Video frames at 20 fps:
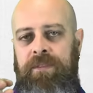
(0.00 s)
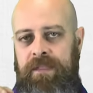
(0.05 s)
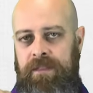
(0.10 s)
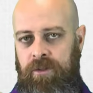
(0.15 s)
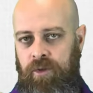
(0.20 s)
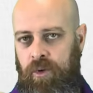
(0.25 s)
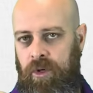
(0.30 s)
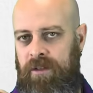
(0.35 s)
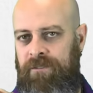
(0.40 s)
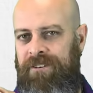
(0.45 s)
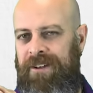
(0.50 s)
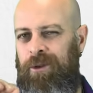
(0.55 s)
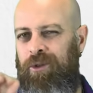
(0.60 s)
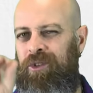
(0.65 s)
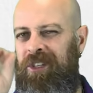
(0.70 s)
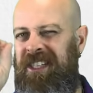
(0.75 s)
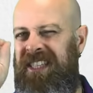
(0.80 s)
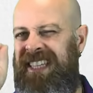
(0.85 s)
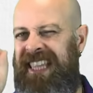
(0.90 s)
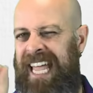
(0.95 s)
Quando eu falo
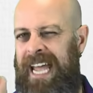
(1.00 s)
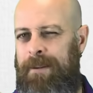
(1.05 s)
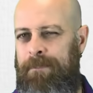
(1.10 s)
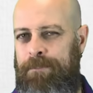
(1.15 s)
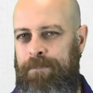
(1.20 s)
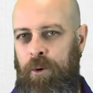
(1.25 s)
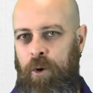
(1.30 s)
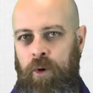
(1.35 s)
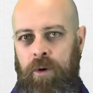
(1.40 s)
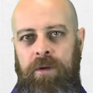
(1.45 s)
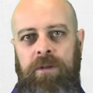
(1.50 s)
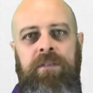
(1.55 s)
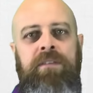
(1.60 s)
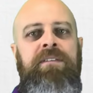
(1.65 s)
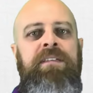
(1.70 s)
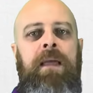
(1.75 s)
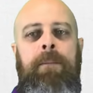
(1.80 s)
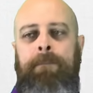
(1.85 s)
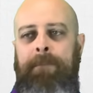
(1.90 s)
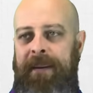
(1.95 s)
de tempo,
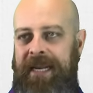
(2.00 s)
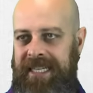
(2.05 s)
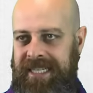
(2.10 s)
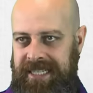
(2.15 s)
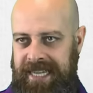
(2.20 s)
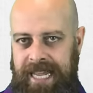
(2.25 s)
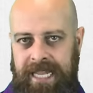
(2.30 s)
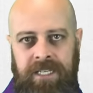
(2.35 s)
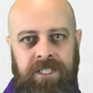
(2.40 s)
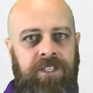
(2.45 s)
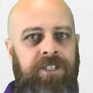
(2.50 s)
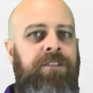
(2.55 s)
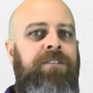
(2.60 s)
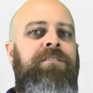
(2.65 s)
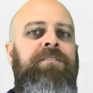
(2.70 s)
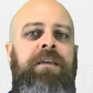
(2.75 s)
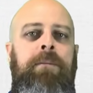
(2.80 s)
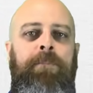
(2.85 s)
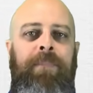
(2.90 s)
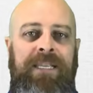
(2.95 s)
se é presente,
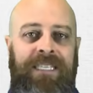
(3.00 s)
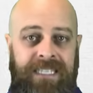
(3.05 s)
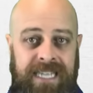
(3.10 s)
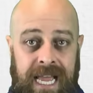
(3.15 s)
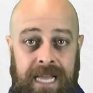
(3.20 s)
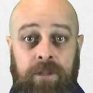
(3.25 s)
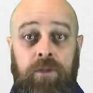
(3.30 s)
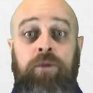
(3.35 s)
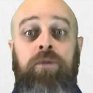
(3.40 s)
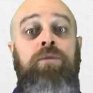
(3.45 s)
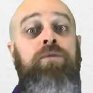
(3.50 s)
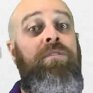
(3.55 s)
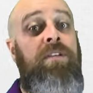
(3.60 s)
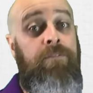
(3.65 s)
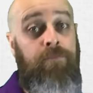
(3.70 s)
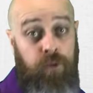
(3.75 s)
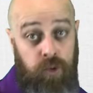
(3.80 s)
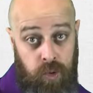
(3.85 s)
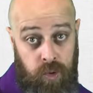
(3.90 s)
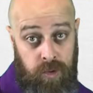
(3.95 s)
se é passado ou se é
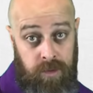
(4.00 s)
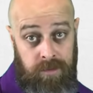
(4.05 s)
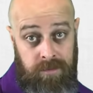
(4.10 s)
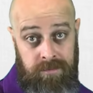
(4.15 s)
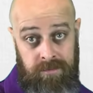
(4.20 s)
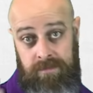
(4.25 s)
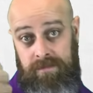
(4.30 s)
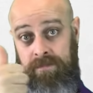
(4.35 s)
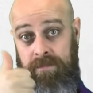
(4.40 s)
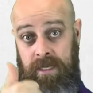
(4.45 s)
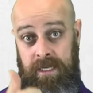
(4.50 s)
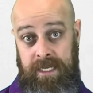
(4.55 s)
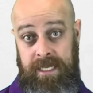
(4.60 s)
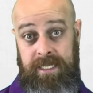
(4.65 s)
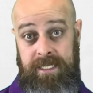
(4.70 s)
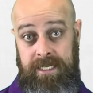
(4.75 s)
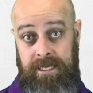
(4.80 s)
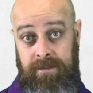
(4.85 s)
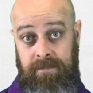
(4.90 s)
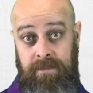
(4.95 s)
futuro,
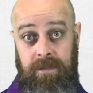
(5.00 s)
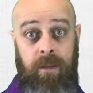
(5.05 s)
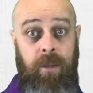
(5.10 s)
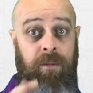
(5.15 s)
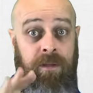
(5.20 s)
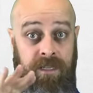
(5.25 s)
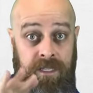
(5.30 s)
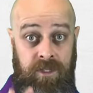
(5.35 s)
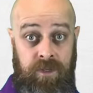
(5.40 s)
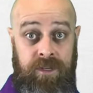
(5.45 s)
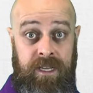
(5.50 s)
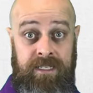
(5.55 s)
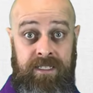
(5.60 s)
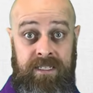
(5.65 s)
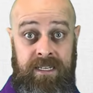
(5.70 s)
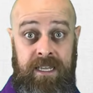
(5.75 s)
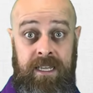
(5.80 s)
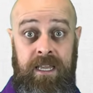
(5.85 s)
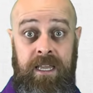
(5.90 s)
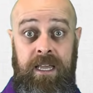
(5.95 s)
beleza? Isso quer
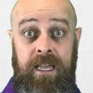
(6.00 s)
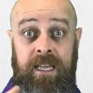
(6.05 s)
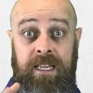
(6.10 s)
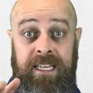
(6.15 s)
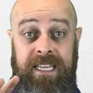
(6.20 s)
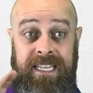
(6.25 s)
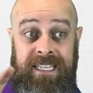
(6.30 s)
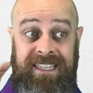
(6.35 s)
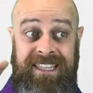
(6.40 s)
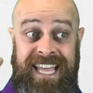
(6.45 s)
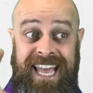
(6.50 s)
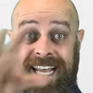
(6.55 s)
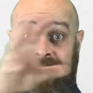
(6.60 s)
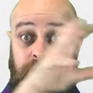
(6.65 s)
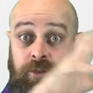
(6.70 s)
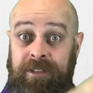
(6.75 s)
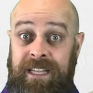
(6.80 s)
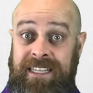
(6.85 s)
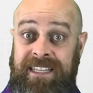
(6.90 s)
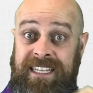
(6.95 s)
dizer que
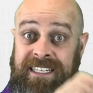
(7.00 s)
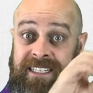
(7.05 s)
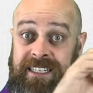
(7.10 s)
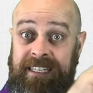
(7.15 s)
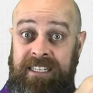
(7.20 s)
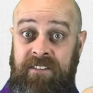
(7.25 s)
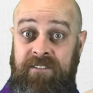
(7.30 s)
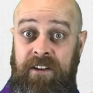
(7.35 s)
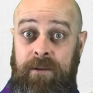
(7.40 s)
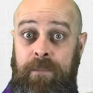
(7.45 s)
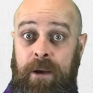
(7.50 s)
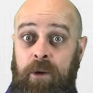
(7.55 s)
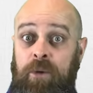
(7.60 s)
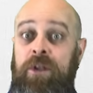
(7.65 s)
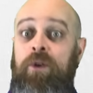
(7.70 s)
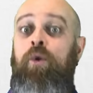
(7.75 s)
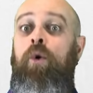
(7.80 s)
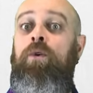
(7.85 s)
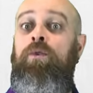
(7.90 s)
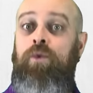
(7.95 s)
dentro da desinência verbal eu
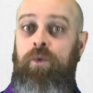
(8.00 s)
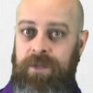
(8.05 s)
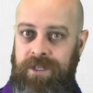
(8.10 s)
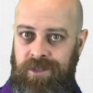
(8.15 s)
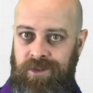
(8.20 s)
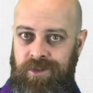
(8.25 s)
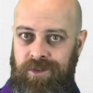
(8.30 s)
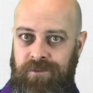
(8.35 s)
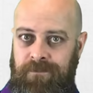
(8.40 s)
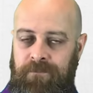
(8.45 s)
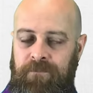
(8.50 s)
encontro isso.